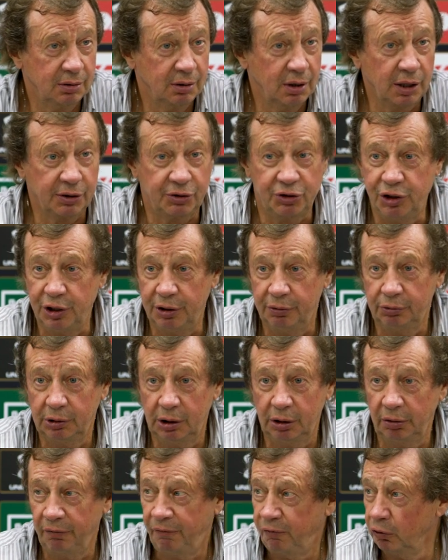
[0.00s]

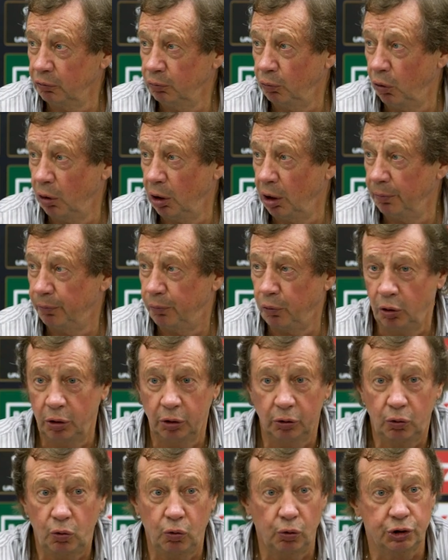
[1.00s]
активный на футбольном
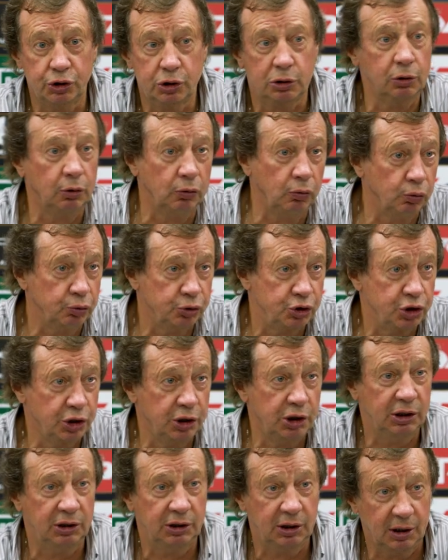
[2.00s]
поле, он хочет
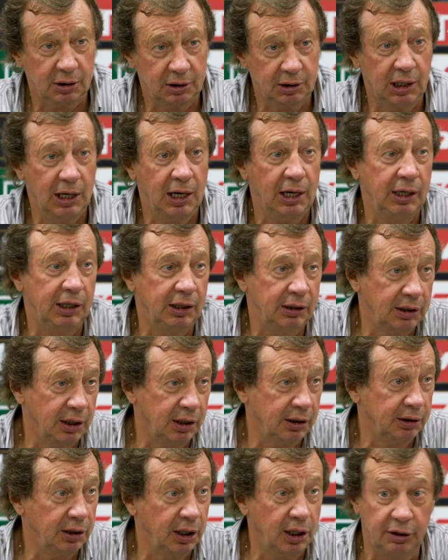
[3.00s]
лучше и так далее, и
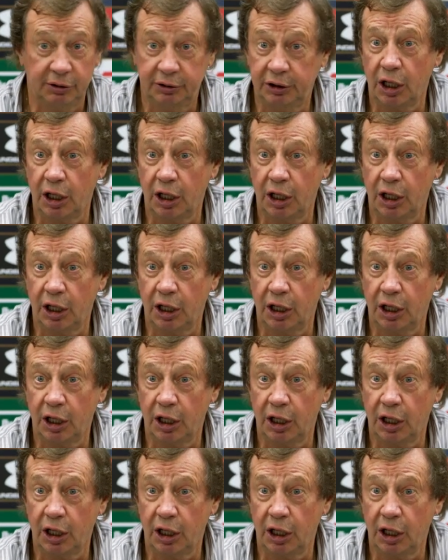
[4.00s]
так далее.